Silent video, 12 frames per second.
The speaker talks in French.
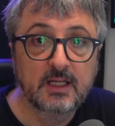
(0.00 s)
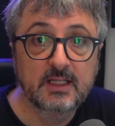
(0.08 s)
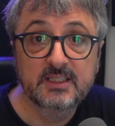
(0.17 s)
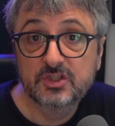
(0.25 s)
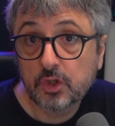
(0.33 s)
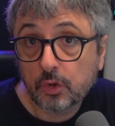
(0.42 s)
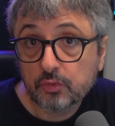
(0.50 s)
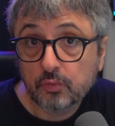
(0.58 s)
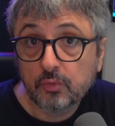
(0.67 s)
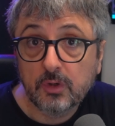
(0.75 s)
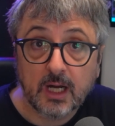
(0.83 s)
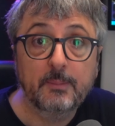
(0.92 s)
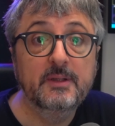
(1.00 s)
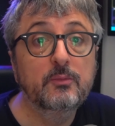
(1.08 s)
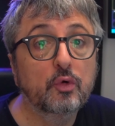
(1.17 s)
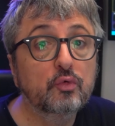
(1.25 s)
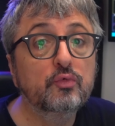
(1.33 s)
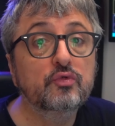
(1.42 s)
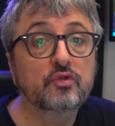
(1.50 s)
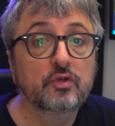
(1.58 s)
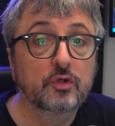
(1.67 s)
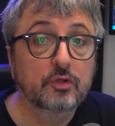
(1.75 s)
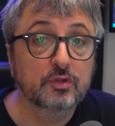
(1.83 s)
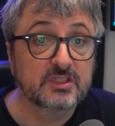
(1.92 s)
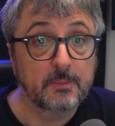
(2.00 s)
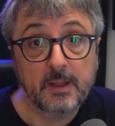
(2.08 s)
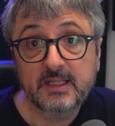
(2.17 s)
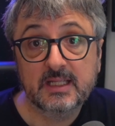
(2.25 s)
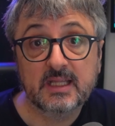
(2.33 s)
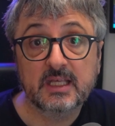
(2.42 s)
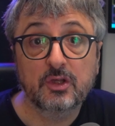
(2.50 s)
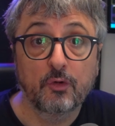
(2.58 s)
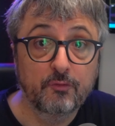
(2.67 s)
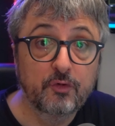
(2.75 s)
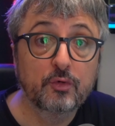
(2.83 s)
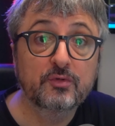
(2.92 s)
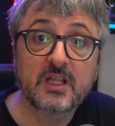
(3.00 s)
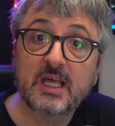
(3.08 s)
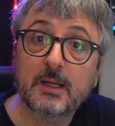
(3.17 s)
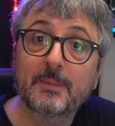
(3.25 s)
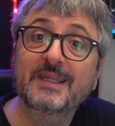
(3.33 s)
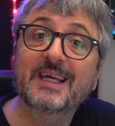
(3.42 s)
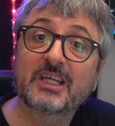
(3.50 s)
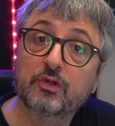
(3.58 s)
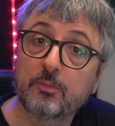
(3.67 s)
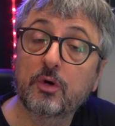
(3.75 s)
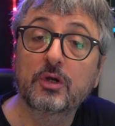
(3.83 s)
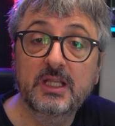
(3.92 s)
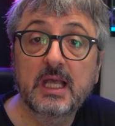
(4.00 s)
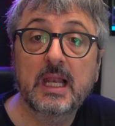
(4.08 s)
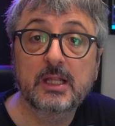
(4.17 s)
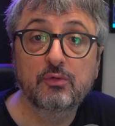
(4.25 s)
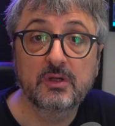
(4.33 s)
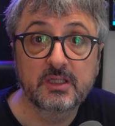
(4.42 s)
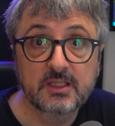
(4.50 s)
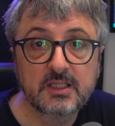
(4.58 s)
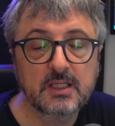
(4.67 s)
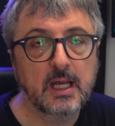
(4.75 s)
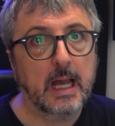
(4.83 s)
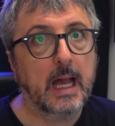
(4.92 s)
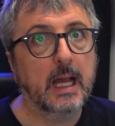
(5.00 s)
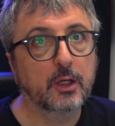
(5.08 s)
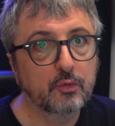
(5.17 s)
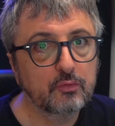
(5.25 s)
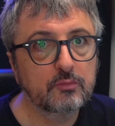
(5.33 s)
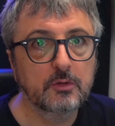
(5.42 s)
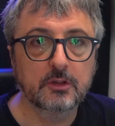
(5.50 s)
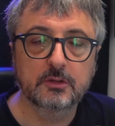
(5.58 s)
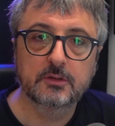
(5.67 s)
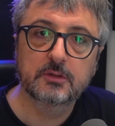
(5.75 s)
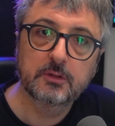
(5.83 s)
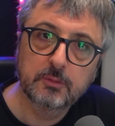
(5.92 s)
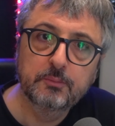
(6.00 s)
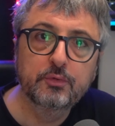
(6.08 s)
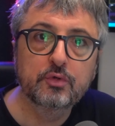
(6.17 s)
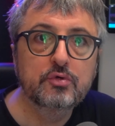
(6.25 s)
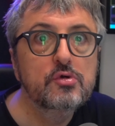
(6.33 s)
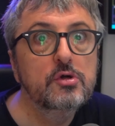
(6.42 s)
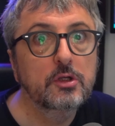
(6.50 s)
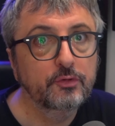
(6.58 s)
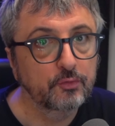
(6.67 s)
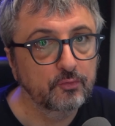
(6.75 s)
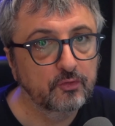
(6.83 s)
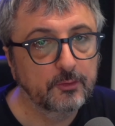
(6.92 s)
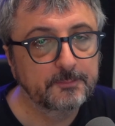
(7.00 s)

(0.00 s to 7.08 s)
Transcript: Ils se rendront rapidement compte que ce n'est pas une attaque volontaire, mais directement liée à l'actualité, un comble pour Google News.